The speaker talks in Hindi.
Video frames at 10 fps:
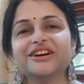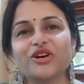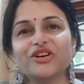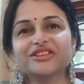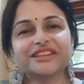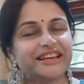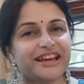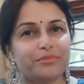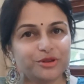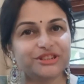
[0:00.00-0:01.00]
और देखिए
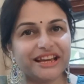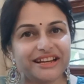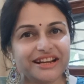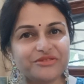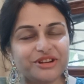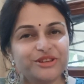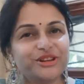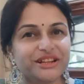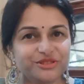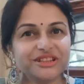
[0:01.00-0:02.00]
आप लोग देख रहे हैं वीडियो
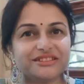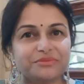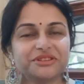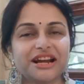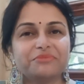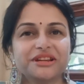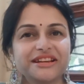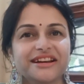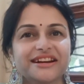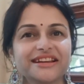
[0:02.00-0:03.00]
लेकिन उतना सब्सक्राइब नहीं
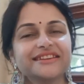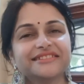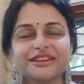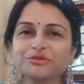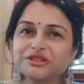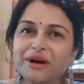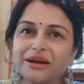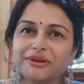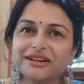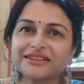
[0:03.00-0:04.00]
कर रहे हैं इसलिए मुझे
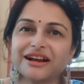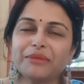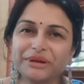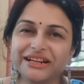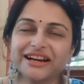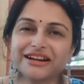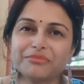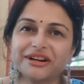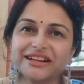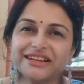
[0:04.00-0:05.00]
बार बार अपील करना
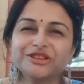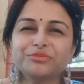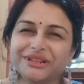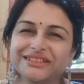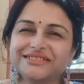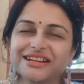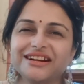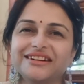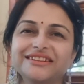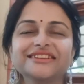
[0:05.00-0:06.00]
पड़ रही है तो प्लीज जरा